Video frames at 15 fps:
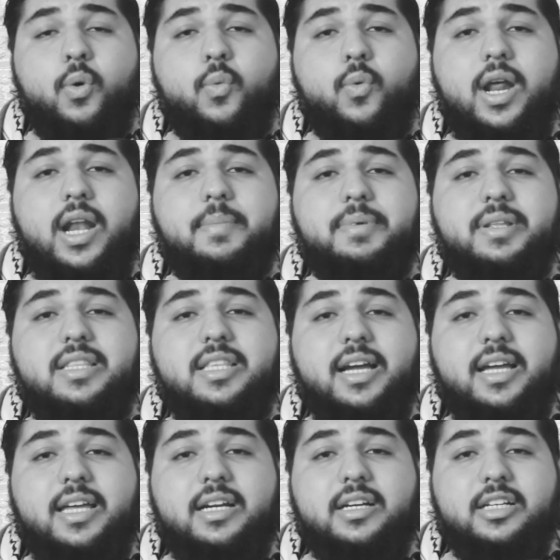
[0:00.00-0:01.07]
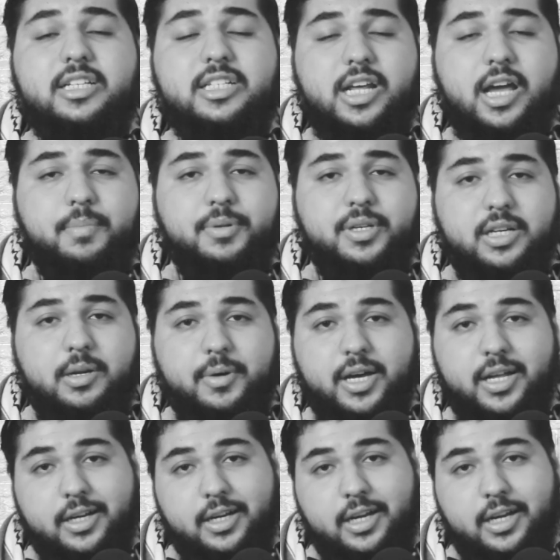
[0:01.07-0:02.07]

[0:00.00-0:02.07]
ولا من ذاكرة أصحاب الدمار